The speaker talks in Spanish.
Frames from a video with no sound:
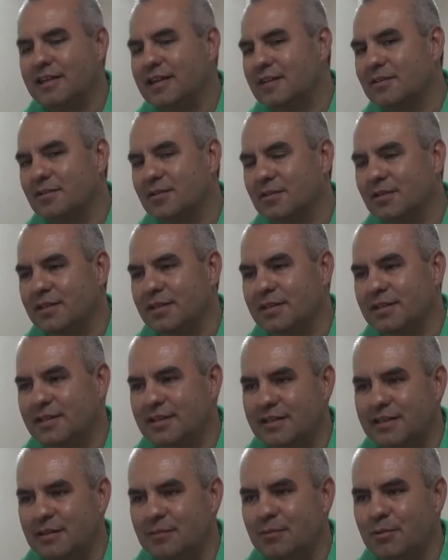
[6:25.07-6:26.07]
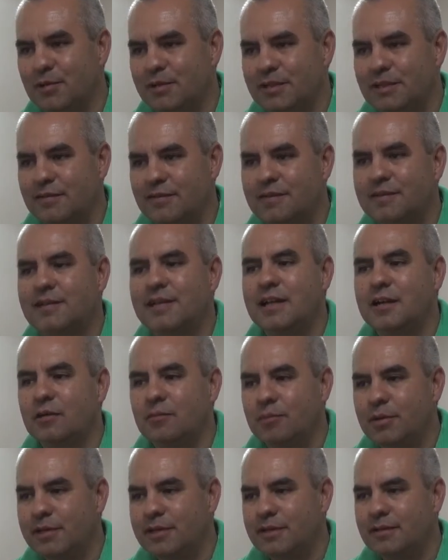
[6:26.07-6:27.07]
caso del deporte a veces la
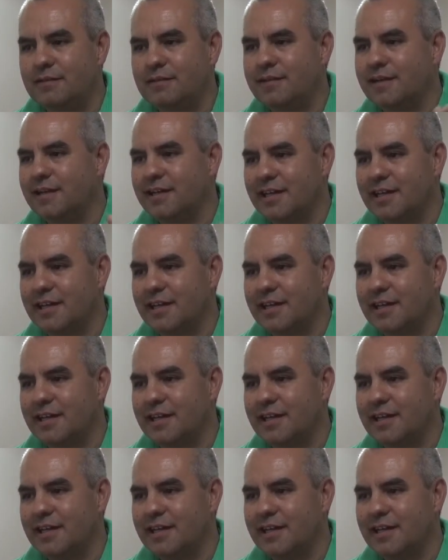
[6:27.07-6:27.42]
competencia,